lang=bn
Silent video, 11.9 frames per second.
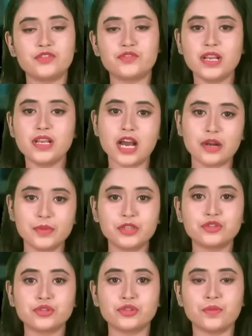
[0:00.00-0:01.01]
ইসরায়েলি
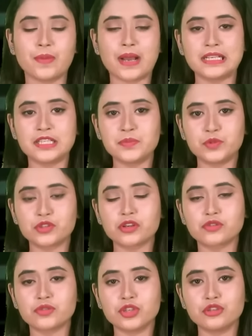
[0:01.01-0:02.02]
আর্মির জন্য বাইডেন
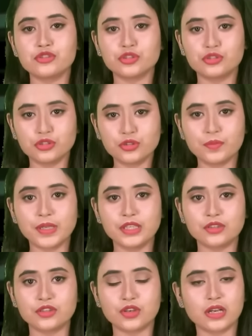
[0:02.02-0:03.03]
প্রশাসনের সতেরো
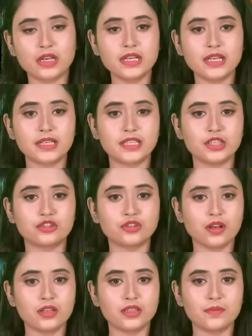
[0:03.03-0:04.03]
বিলিয়ন ডলারের একটি
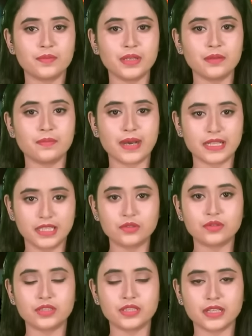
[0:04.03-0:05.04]
সহায়তা বিল বাতিল
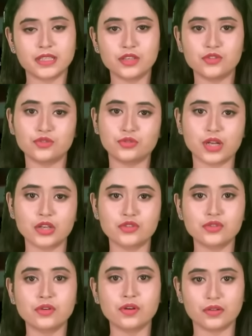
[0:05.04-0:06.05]
করে দিয়েছে
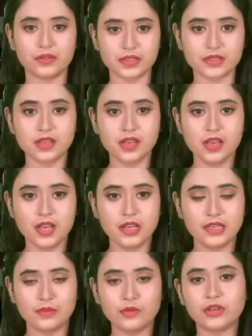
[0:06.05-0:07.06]
যুক্তরাষ্ট্র কংগ্রেস
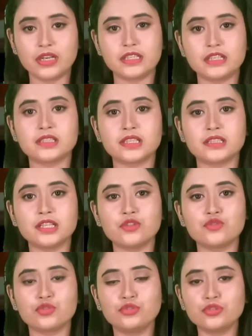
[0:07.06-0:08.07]
ডেমোক্রেটদের সাথে
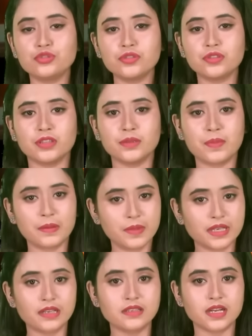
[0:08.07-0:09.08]
চোদ্দ জন
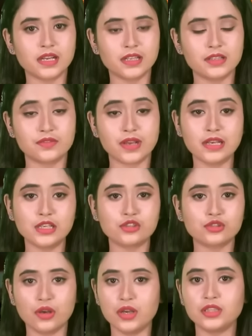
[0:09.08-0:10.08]
রিপাবলিকানরা ইসরায়েলকে
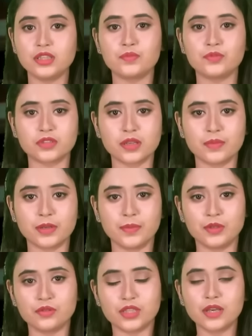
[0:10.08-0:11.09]
সহ সহায়তা প্রস্তাবের
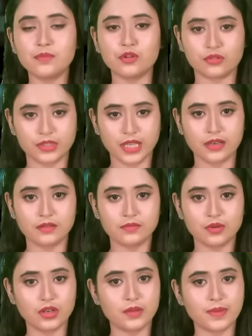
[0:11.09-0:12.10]
বিরুদ্ধে ভোট দেন
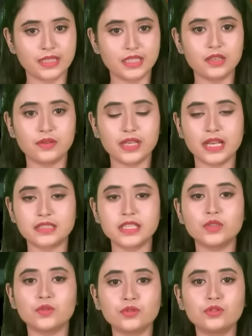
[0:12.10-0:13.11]
ফলে বাতিল হয়ে গেছে
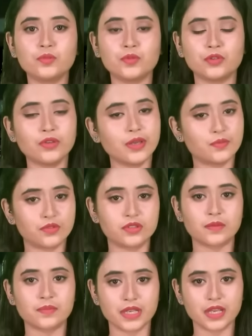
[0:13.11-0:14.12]
গুরুত্বপূর্ণ এই
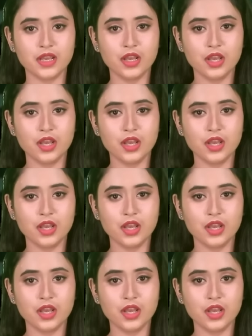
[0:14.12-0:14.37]
প্রস্তাবটি